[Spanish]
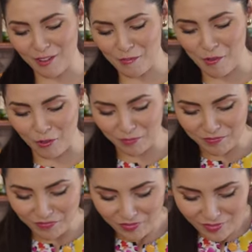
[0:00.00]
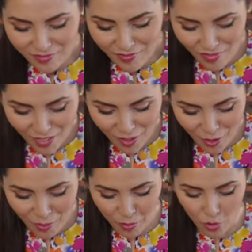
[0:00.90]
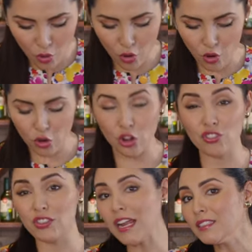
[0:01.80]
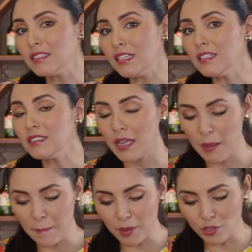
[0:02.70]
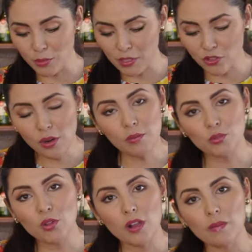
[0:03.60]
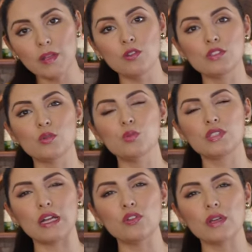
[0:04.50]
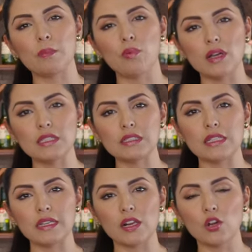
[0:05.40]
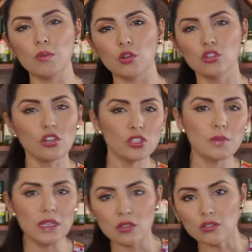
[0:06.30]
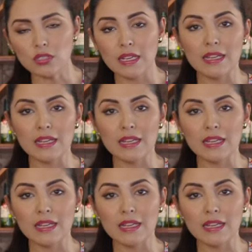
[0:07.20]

como, como contrastes, pero sobre todo el mundo del vino, estoy buscando que puedas tener como dos vinos